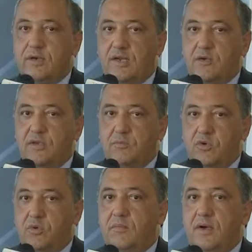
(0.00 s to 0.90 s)
al lago di
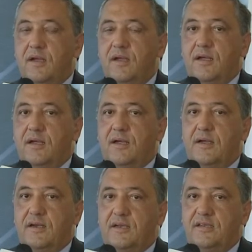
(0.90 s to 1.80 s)
Bomba
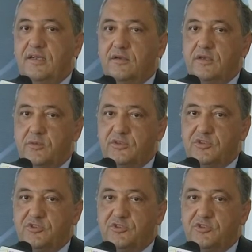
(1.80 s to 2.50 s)
all'interno di questo